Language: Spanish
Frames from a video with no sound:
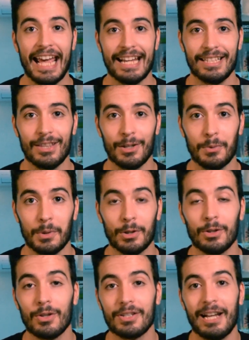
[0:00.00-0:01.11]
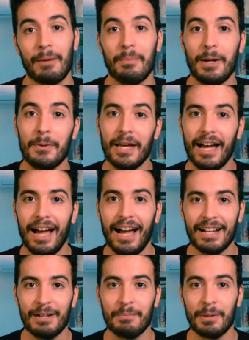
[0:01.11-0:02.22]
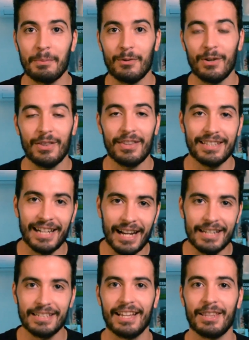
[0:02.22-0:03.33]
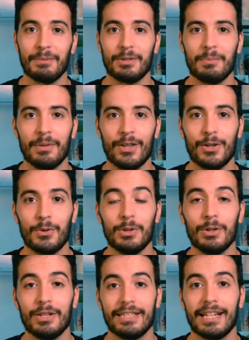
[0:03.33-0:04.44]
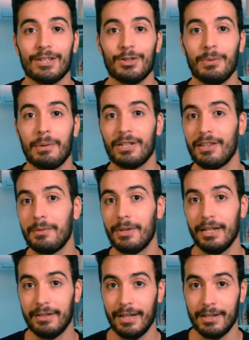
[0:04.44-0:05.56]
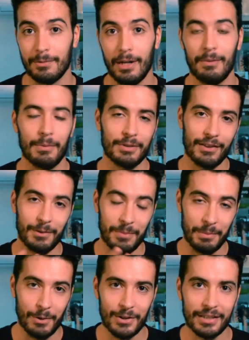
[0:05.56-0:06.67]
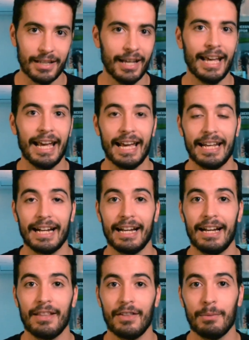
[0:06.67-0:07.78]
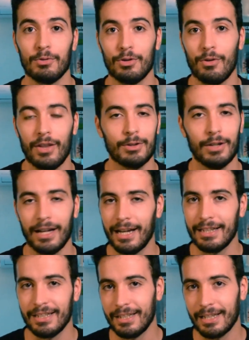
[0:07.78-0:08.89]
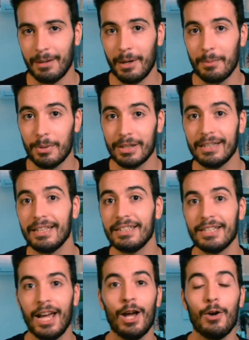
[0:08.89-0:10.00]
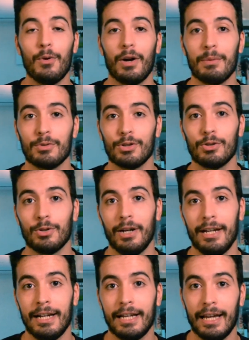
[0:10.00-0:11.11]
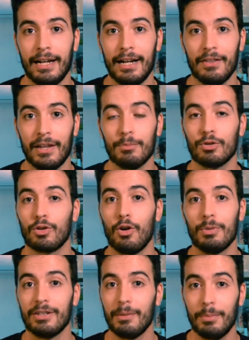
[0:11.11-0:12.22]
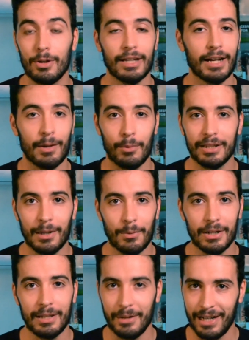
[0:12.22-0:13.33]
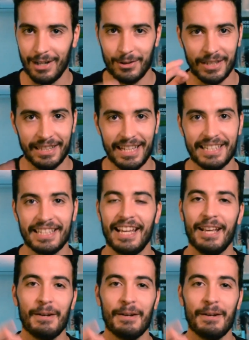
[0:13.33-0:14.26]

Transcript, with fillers: este circuito. Entonces, la previa al Gran Premio de Francia, este análisis que hacemos siempre del circuito, en este caso lo vamos a dividir en tres, ¿vale? Vamos a hacer primero este, en el que analizaremos los datos, las características más importantes, luego haremos otro en el que analizaremos cómo es el pilotaje vuelta a vuelta para que lo entendáis